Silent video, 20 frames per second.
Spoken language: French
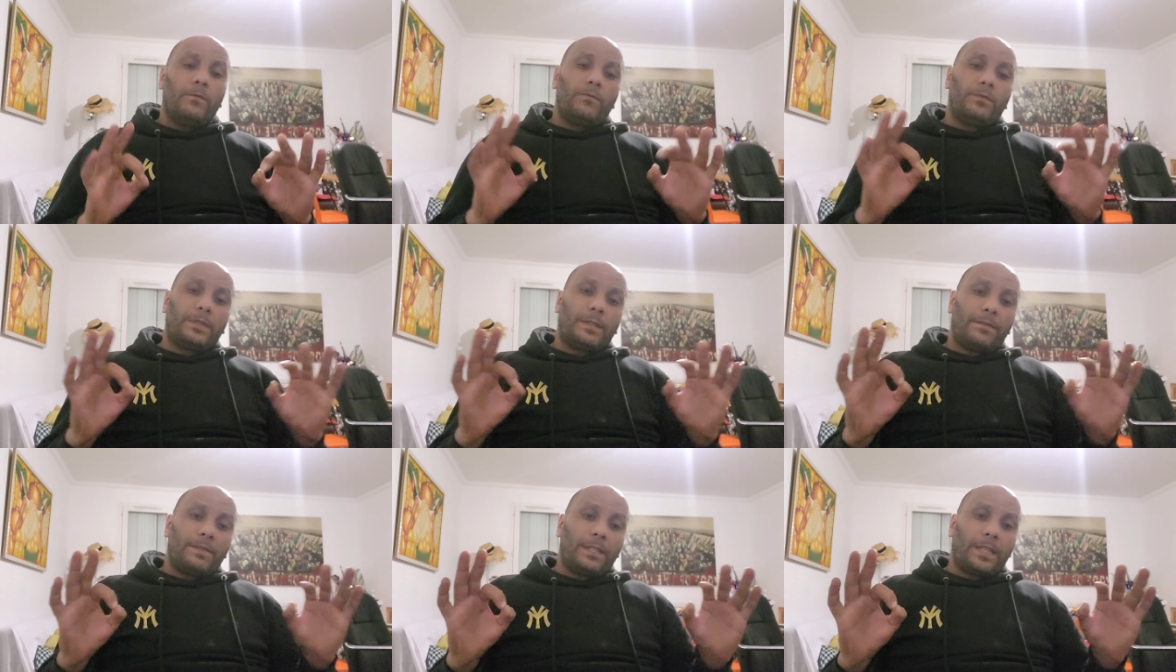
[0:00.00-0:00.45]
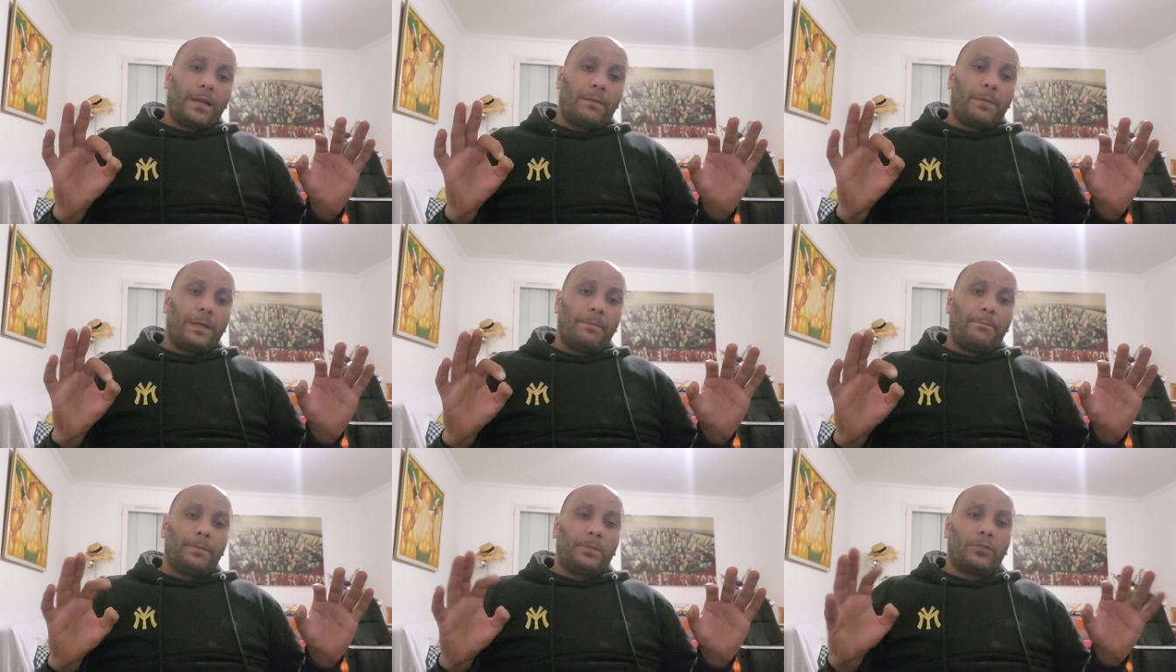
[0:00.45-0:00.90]
Vous savez très
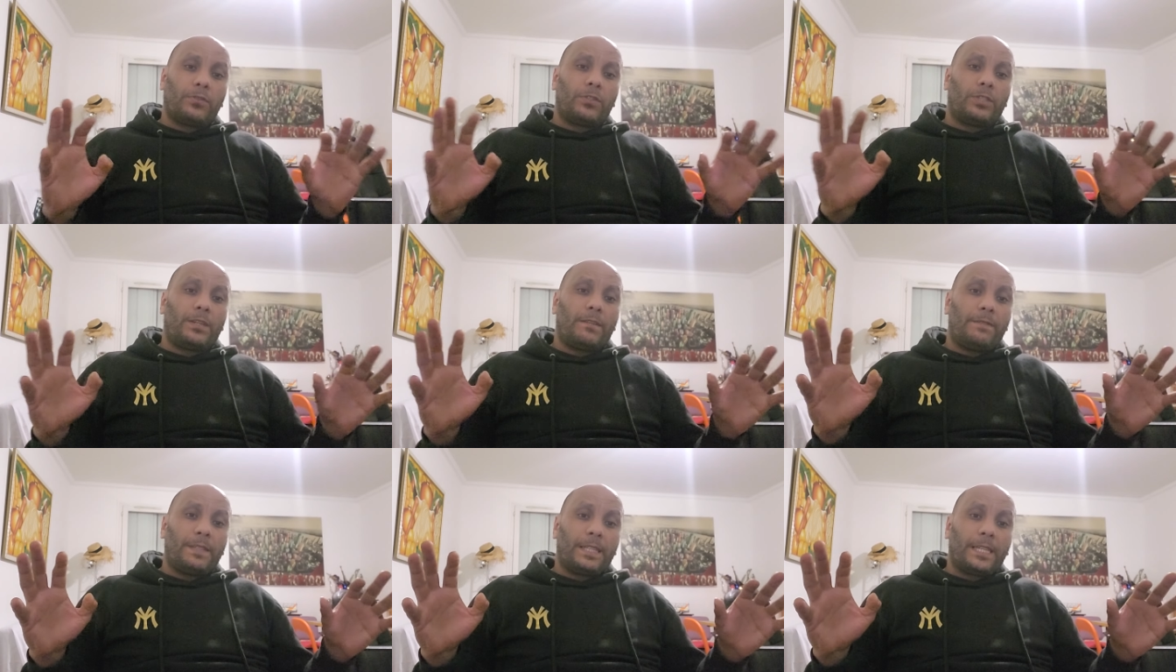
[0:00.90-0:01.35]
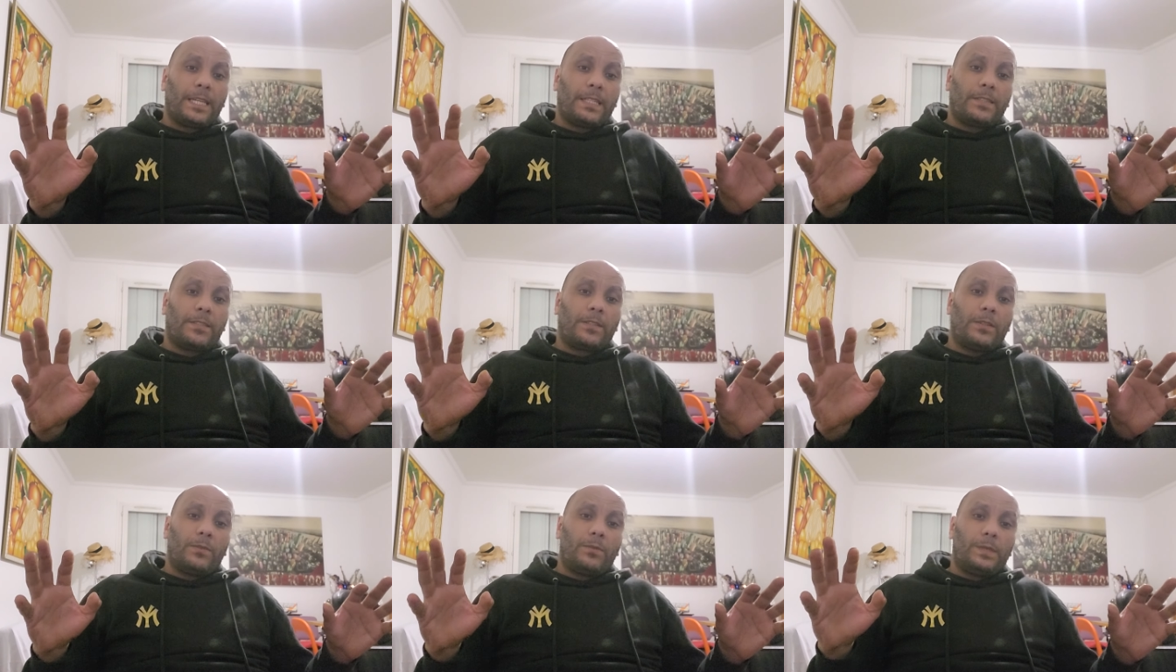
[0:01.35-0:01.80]
bien, puisque j'avais
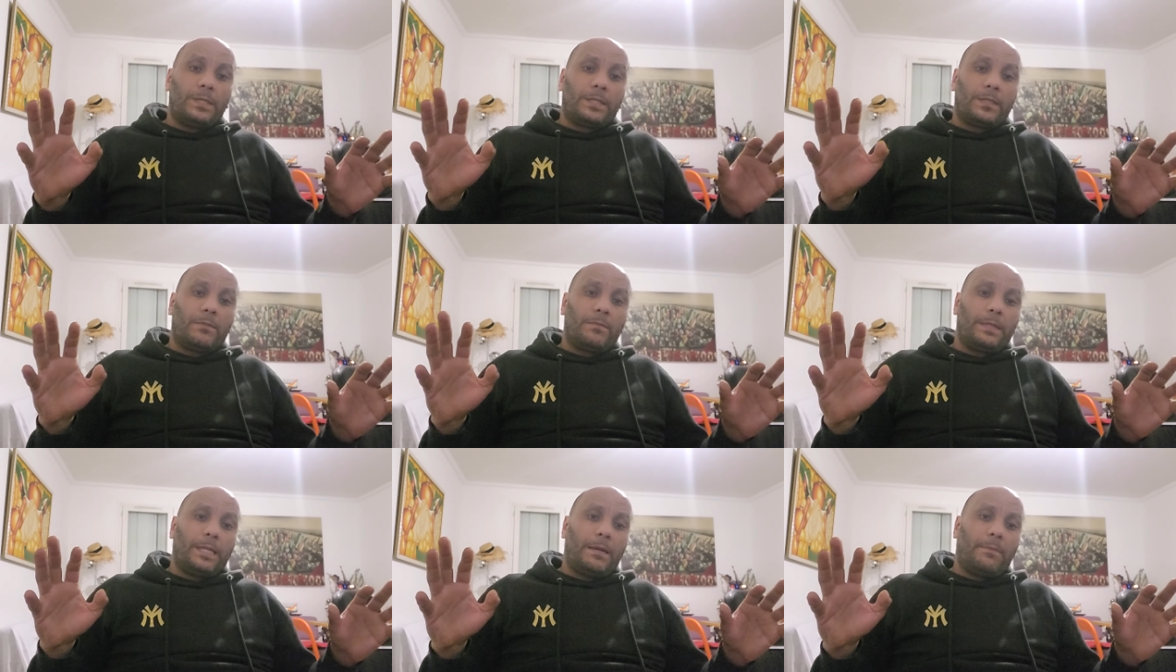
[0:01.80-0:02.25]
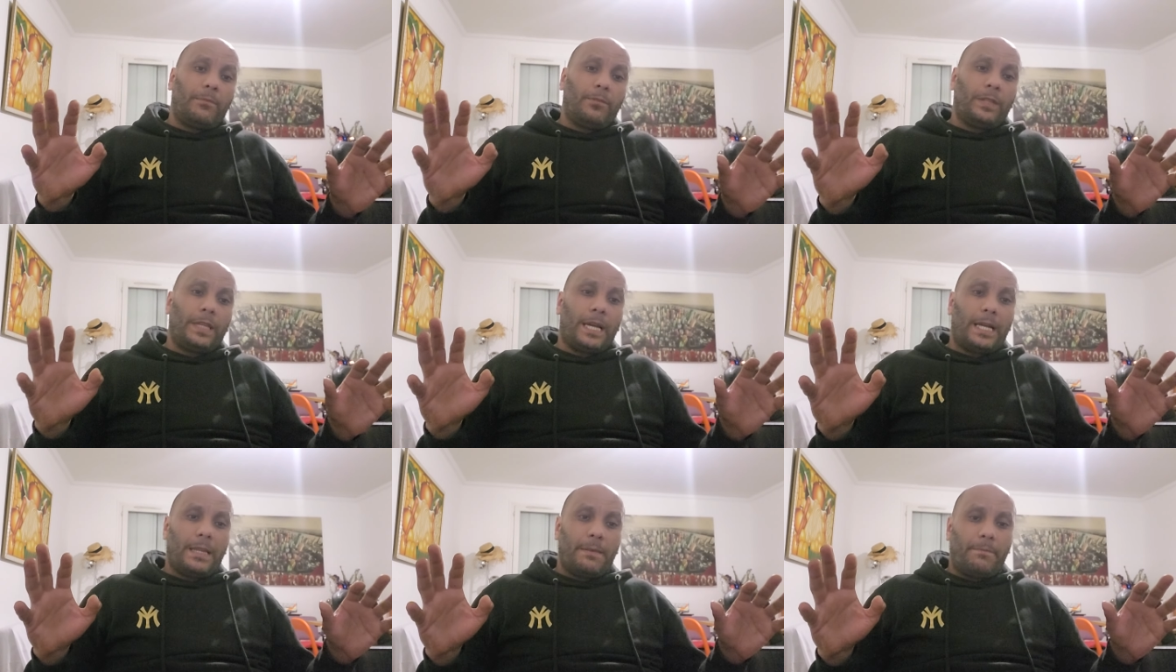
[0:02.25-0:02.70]
800 000
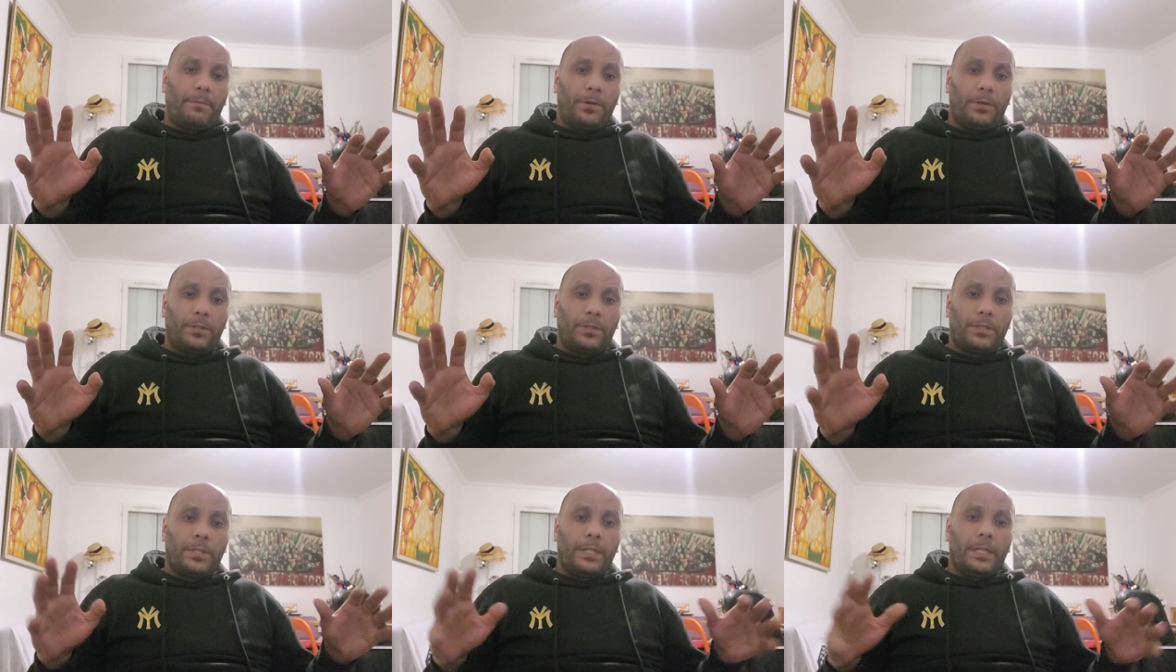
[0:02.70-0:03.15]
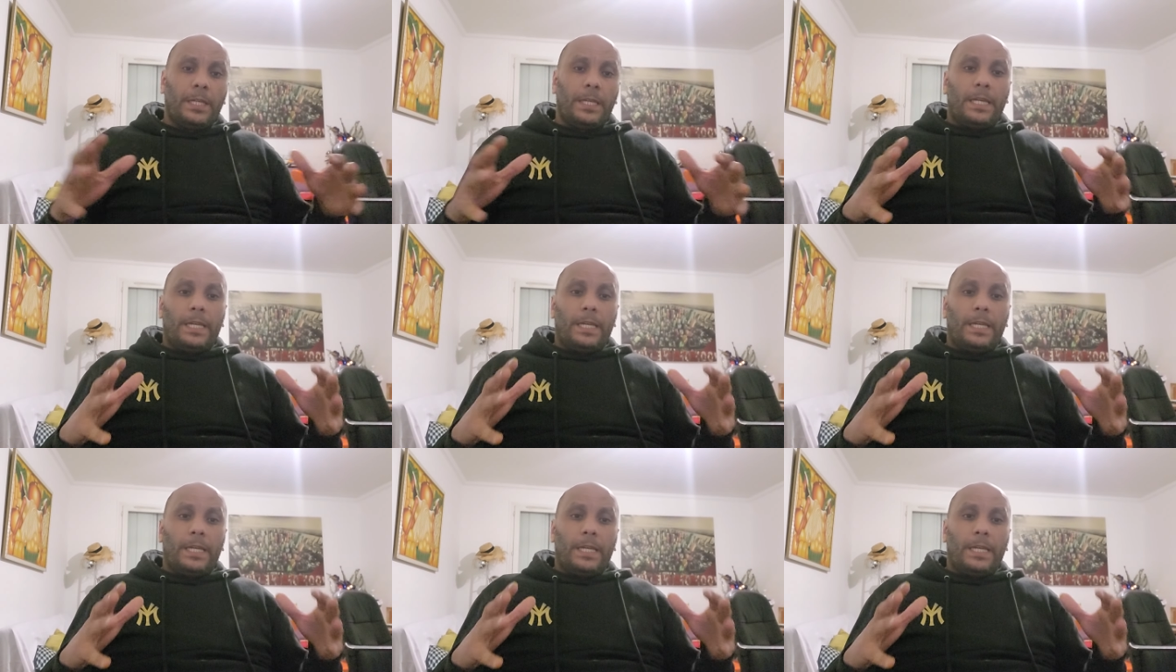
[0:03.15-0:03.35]
abonnés à l'époque,